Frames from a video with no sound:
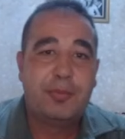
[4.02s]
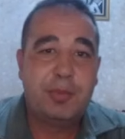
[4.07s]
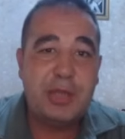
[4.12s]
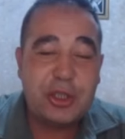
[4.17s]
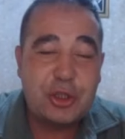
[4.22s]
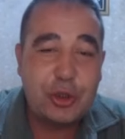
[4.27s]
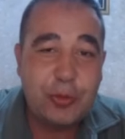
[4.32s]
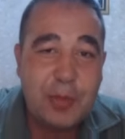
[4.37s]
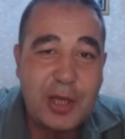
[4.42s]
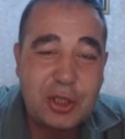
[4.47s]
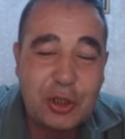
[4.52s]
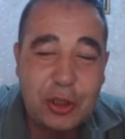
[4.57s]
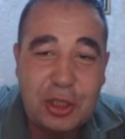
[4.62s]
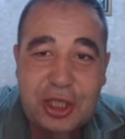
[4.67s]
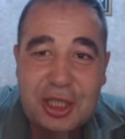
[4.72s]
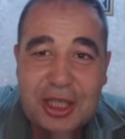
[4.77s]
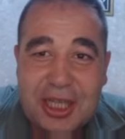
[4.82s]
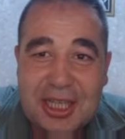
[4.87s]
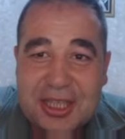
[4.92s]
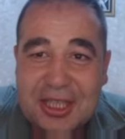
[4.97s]
Bir cuma günü
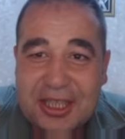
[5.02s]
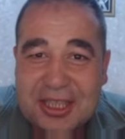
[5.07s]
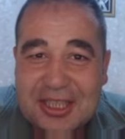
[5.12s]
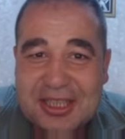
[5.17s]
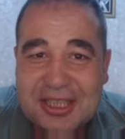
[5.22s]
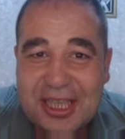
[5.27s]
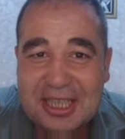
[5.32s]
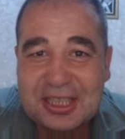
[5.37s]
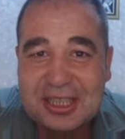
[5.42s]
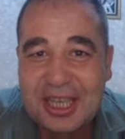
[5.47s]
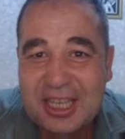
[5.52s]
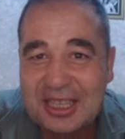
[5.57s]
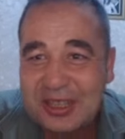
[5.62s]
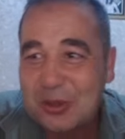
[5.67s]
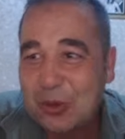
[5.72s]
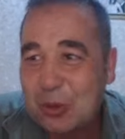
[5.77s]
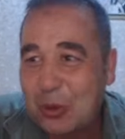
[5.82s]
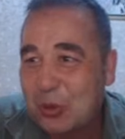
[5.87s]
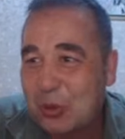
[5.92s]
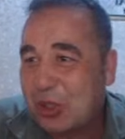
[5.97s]
yine
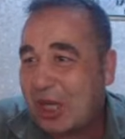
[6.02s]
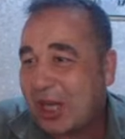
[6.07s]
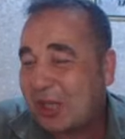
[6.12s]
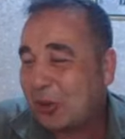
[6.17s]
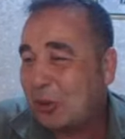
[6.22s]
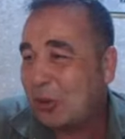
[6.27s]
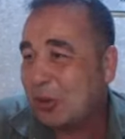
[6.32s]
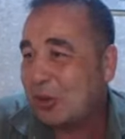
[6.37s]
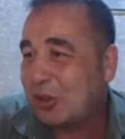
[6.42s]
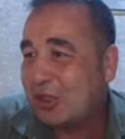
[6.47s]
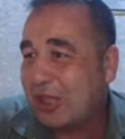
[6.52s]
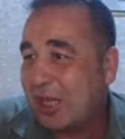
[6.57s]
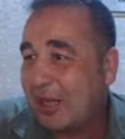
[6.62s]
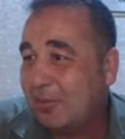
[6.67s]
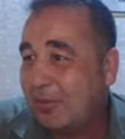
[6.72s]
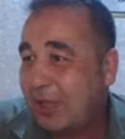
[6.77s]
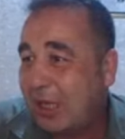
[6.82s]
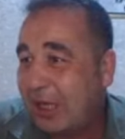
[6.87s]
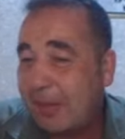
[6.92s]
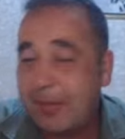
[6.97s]
Kırgızistan'dan kucak dolusu
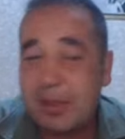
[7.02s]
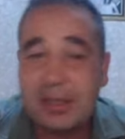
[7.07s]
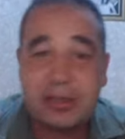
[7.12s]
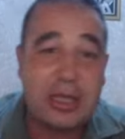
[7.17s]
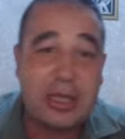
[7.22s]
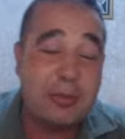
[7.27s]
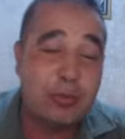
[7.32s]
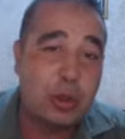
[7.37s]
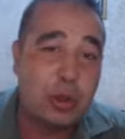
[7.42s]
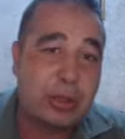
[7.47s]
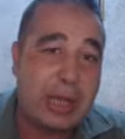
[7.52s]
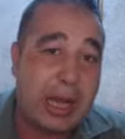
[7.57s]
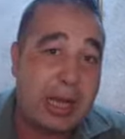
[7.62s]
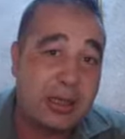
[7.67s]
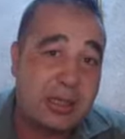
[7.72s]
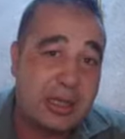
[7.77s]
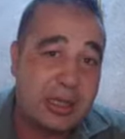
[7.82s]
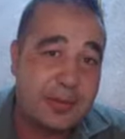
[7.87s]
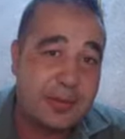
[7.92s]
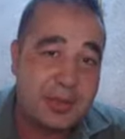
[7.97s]
selamlar ama tablo
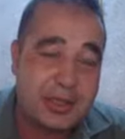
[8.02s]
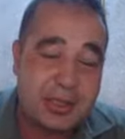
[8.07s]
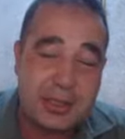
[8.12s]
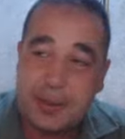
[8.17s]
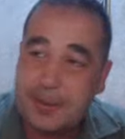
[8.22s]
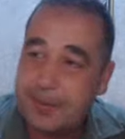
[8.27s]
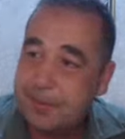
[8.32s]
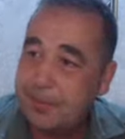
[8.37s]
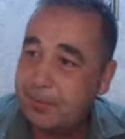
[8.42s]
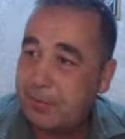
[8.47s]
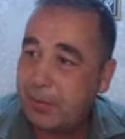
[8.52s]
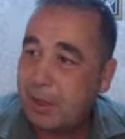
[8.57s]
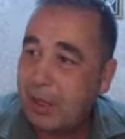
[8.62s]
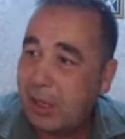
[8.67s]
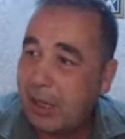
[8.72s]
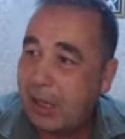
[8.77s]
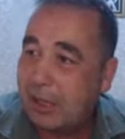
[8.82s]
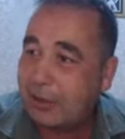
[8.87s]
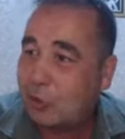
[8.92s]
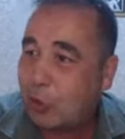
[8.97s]
kan kırmızı.
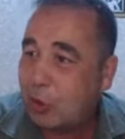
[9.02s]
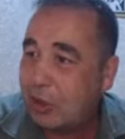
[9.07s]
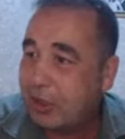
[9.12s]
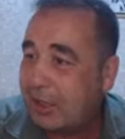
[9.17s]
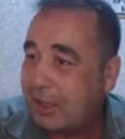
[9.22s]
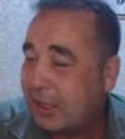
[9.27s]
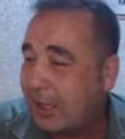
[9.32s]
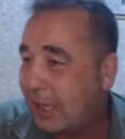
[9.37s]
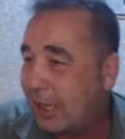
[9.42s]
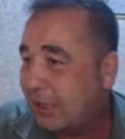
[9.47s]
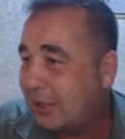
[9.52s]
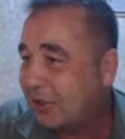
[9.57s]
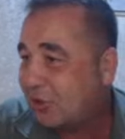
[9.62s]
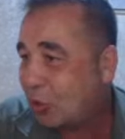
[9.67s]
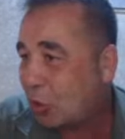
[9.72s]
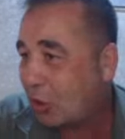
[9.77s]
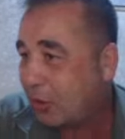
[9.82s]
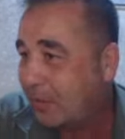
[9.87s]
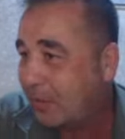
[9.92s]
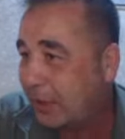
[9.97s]
Altcoin'lerin halini
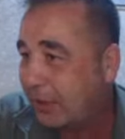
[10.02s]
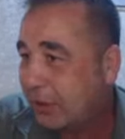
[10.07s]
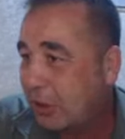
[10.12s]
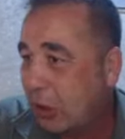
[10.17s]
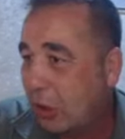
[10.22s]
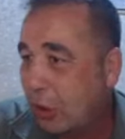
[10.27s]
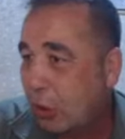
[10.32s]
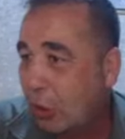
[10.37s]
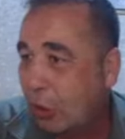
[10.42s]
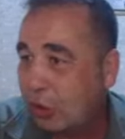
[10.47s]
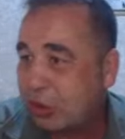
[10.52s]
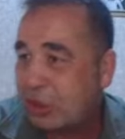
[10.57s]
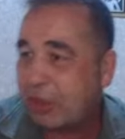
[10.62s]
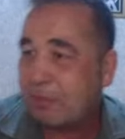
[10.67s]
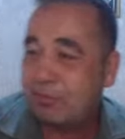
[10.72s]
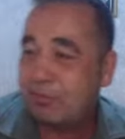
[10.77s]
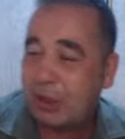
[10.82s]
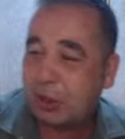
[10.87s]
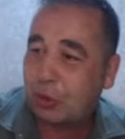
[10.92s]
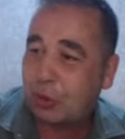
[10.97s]
sormayın.
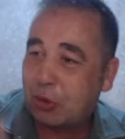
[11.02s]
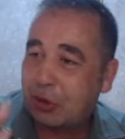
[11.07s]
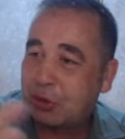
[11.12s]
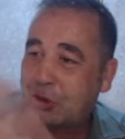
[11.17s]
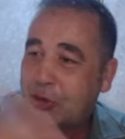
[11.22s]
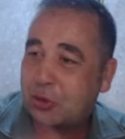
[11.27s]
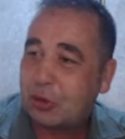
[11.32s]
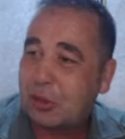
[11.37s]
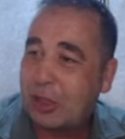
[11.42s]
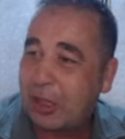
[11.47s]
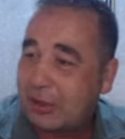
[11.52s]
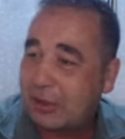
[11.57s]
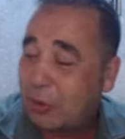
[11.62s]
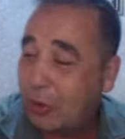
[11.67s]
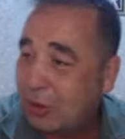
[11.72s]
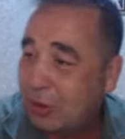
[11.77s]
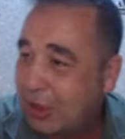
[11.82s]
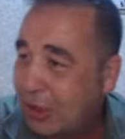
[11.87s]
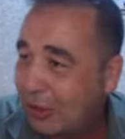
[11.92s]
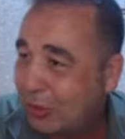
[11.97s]
Hocam Bitcoin çıkıyor
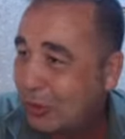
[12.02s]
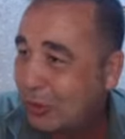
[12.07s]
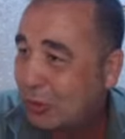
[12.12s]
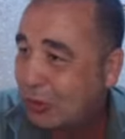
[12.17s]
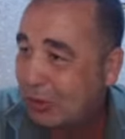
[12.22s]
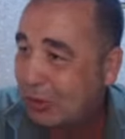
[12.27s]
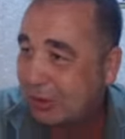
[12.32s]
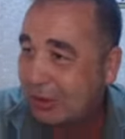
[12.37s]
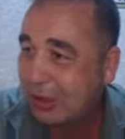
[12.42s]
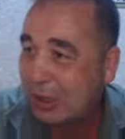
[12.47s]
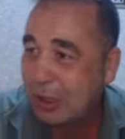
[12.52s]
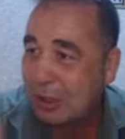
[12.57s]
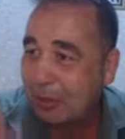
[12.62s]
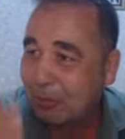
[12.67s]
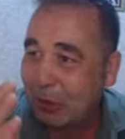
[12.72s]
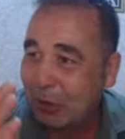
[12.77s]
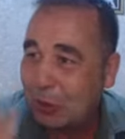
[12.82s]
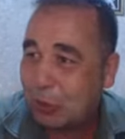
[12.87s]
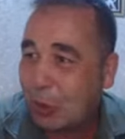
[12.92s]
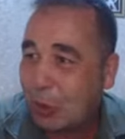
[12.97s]
altcoin'ler düşüyor.
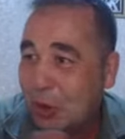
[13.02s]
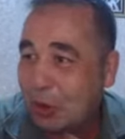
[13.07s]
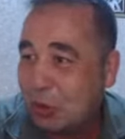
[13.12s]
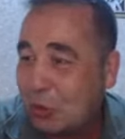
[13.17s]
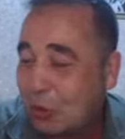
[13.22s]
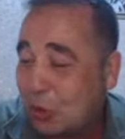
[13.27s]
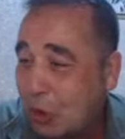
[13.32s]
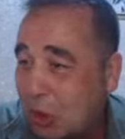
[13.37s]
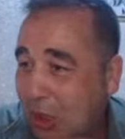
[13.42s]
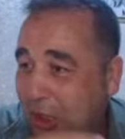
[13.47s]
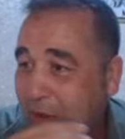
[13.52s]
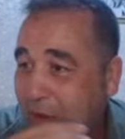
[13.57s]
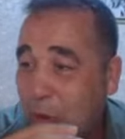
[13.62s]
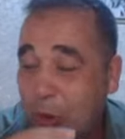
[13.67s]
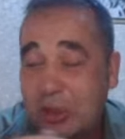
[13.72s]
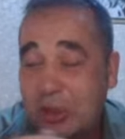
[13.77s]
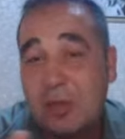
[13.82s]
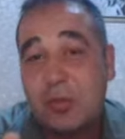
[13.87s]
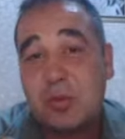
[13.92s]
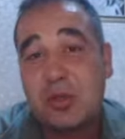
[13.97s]
Bitcoin düşüyor
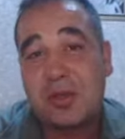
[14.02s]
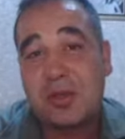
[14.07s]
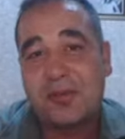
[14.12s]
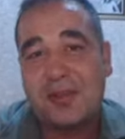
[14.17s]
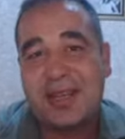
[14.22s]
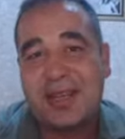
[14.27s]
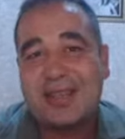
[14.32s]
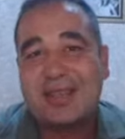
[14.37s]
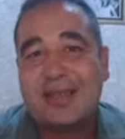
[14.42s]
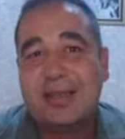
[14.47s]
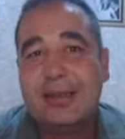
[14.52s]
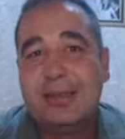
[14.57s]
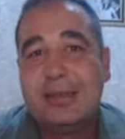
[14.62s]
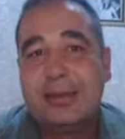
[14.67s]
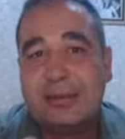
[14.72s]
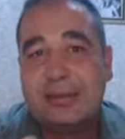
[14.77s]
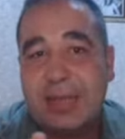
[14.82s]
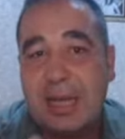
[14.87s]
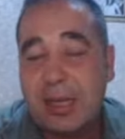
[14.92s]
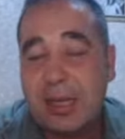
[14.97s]
altcoin'ler bu sefer
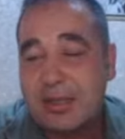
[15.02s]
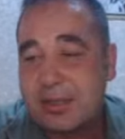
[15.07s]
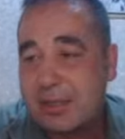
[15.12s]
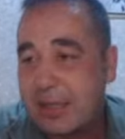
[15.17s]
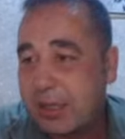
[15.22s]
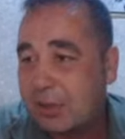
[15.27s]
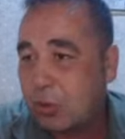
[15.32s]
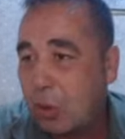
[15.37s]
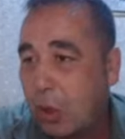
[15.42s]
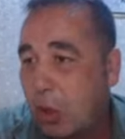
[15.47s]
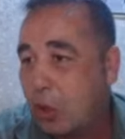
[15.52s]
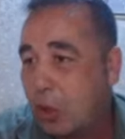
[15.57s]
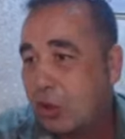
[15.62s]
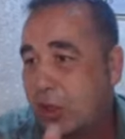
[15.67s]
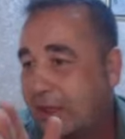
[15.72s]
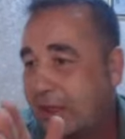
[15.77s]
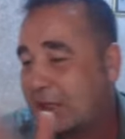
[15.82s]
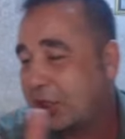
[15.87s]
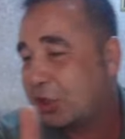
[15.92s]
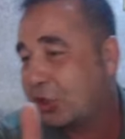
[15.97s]
daha sert. 10
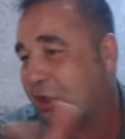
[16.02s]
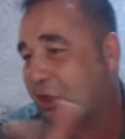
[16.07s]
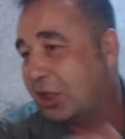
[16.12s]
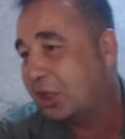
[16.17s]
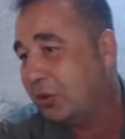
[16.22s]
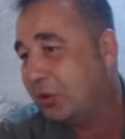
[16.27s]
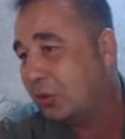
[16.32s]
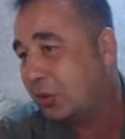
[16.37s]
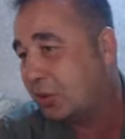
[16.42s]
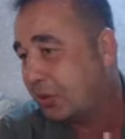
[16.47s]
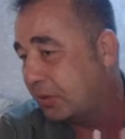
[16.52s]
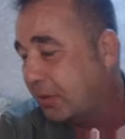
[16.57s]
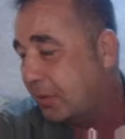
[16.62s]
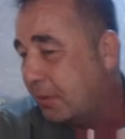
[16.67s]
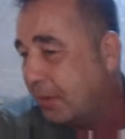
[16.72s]
kat aşağı iniyor.